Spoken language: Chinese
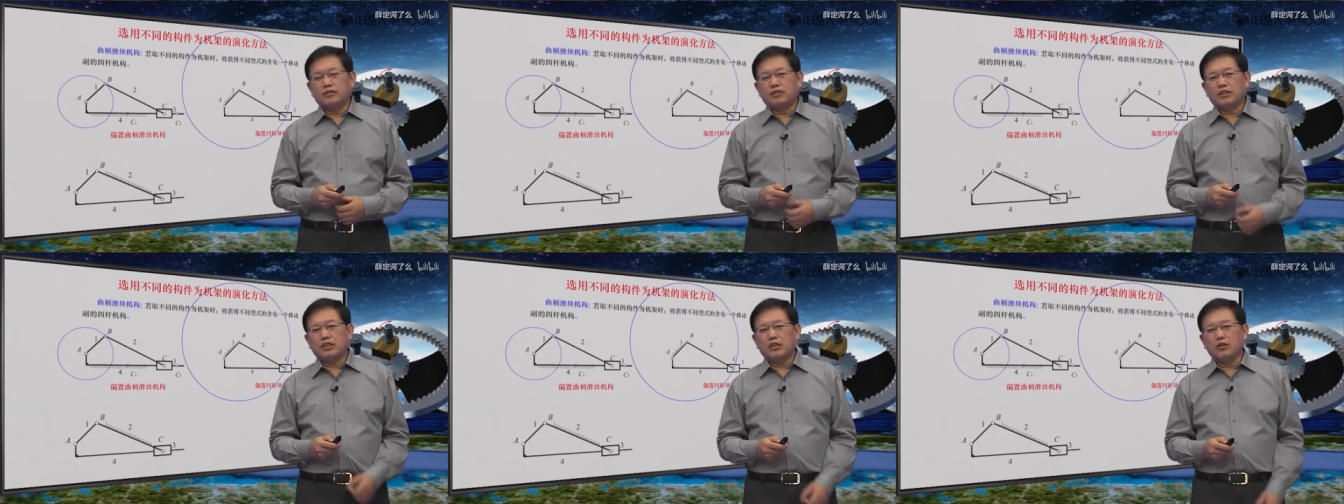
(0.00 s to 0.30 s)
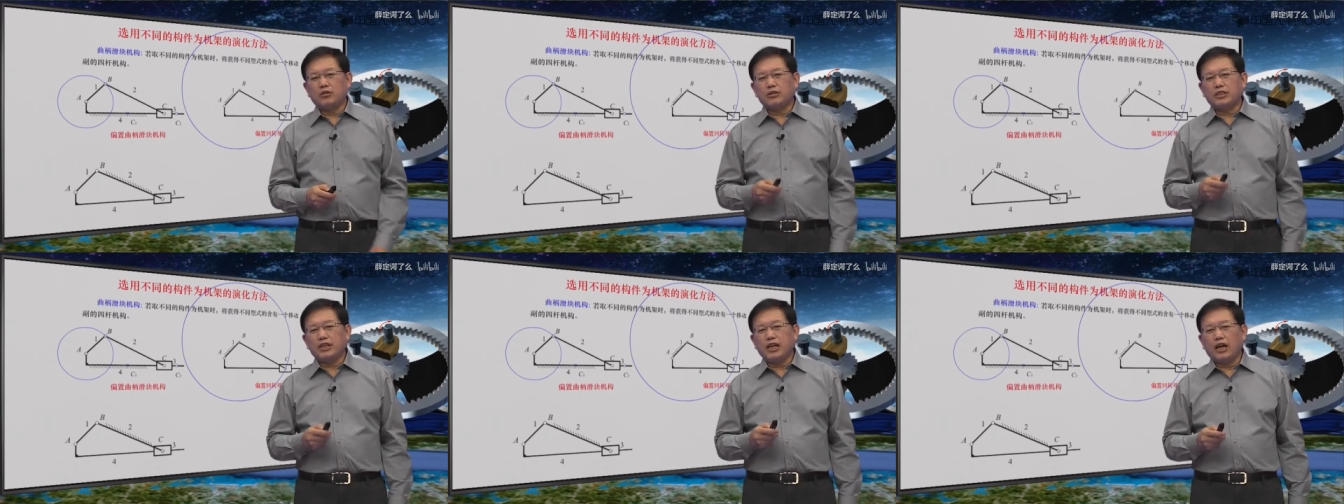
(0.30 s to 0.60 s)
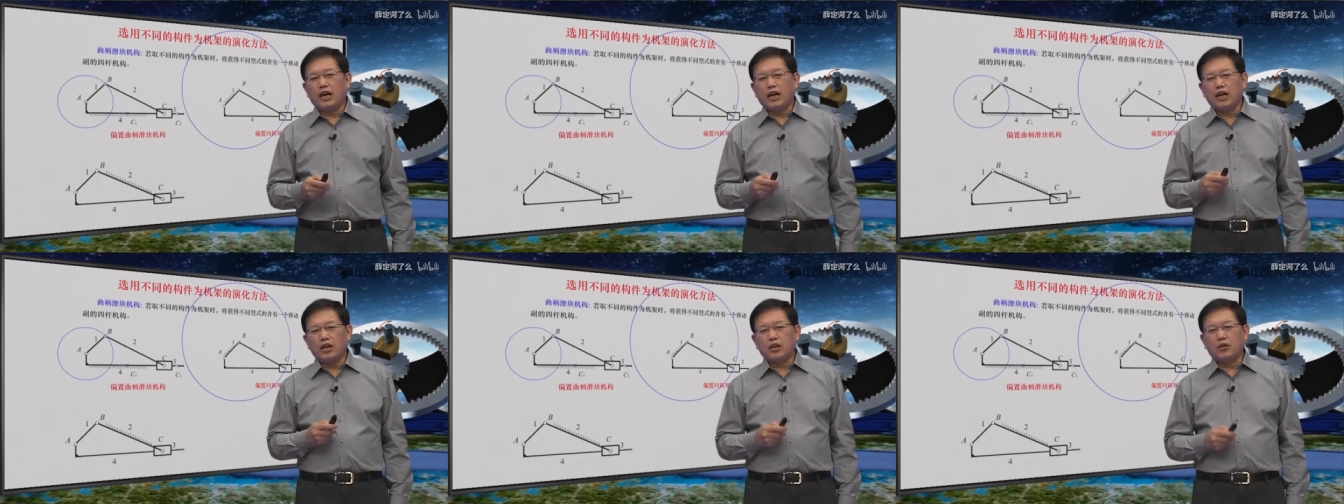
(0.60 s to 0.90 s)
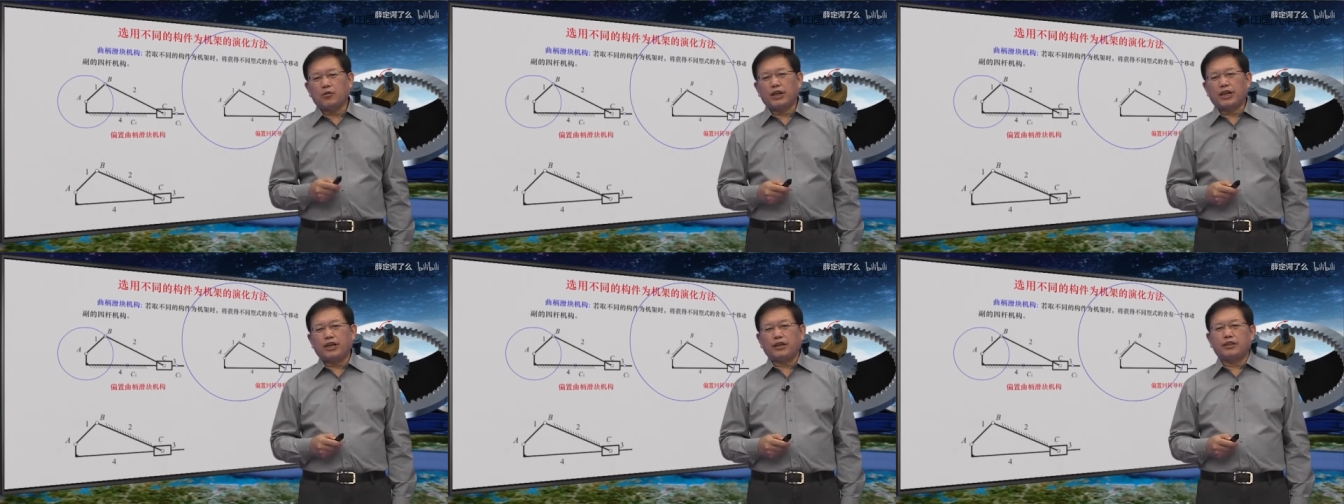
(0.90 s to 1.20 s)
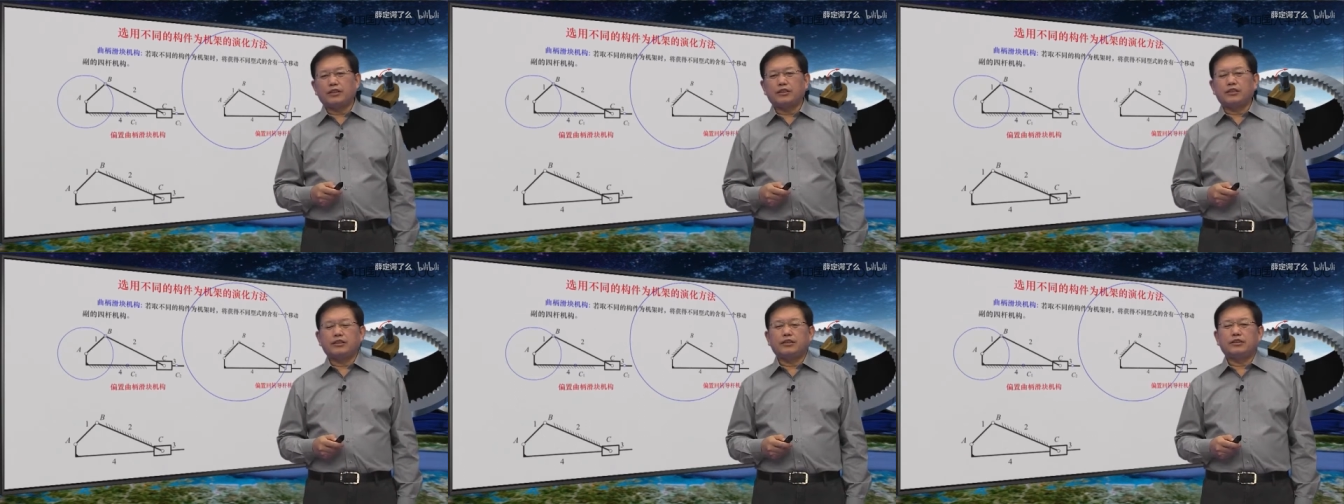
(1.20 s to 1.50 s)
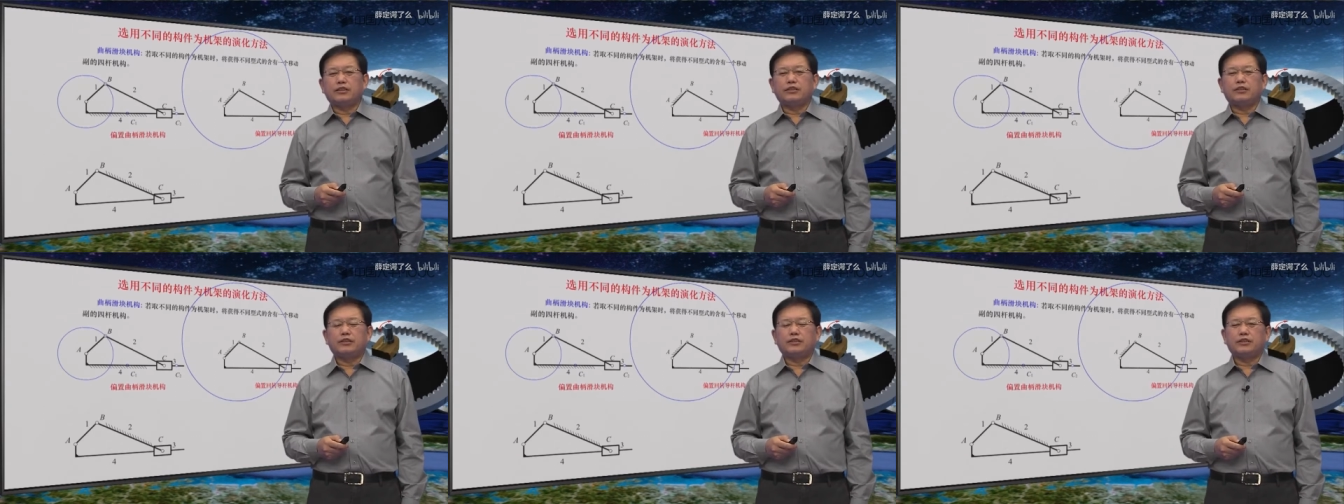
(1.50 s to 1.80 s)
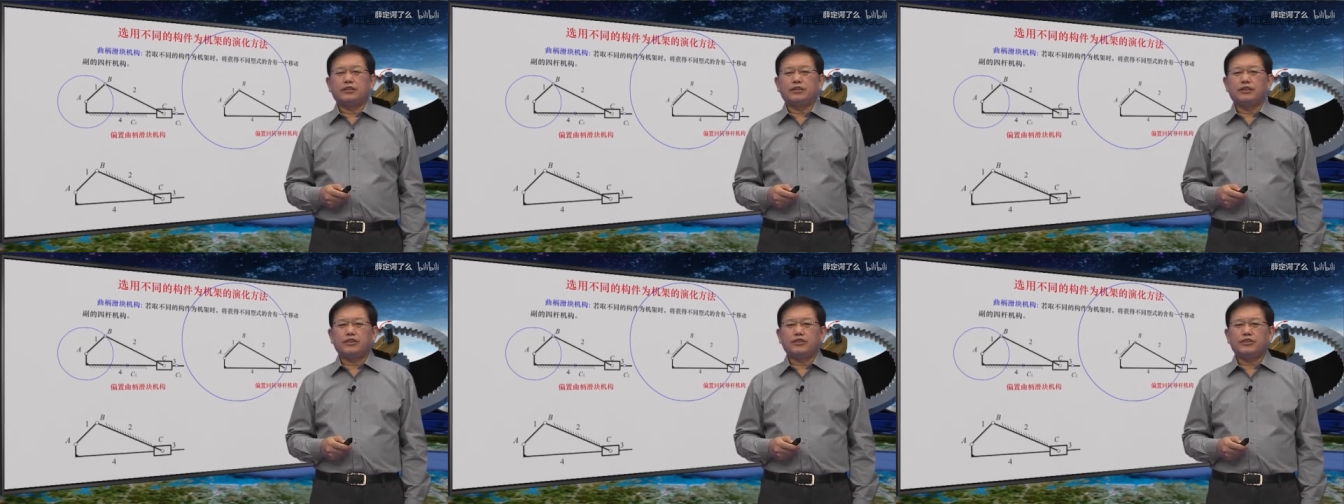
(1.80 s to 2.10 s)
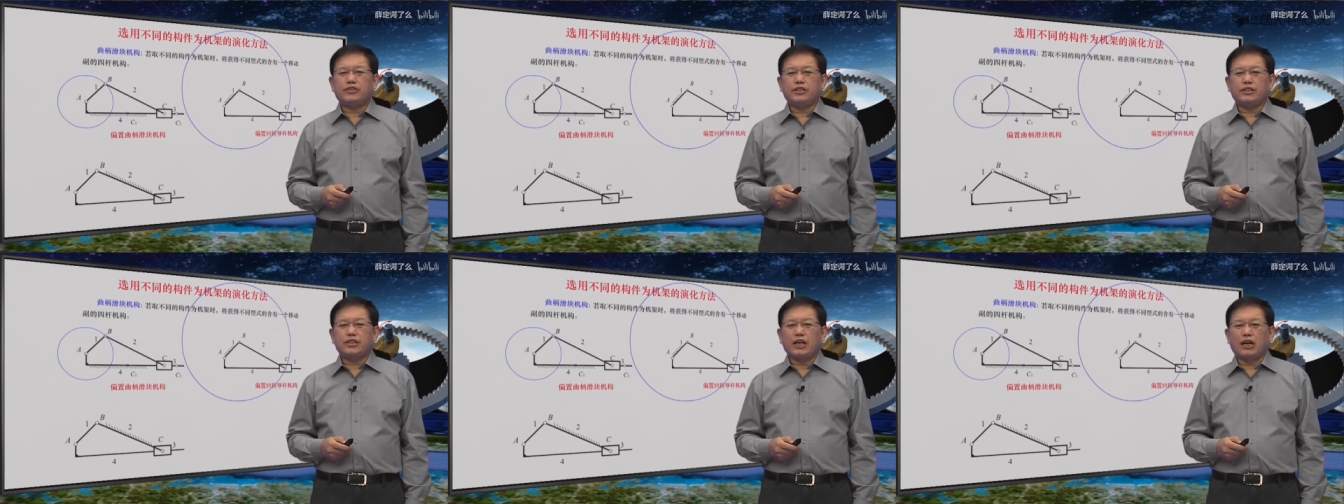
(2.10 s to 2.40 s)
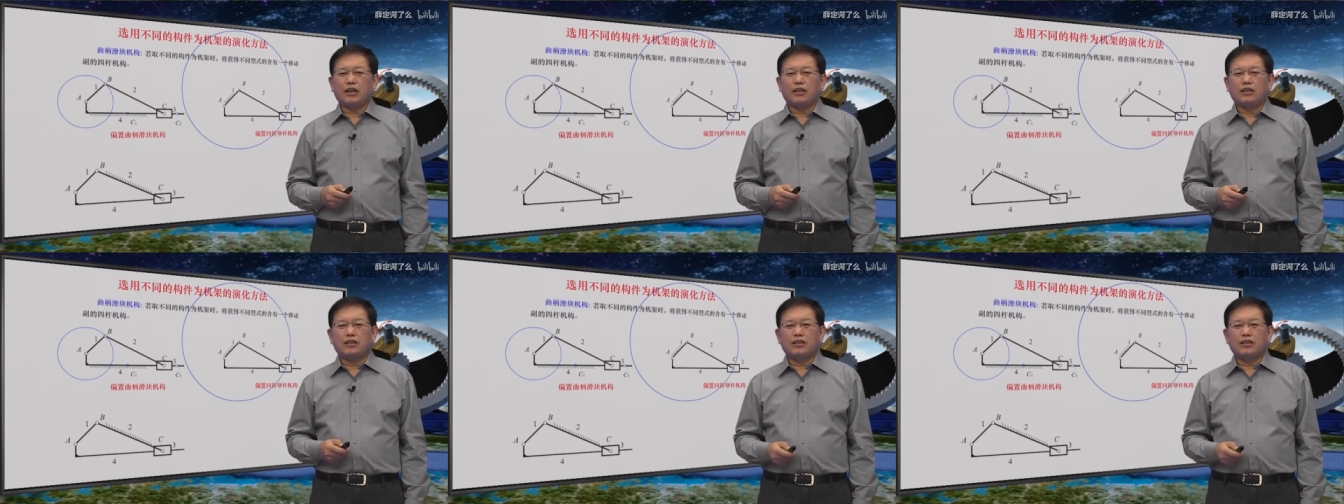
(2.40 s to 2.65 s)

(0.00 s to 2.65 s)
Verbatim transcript: 构建二为机架，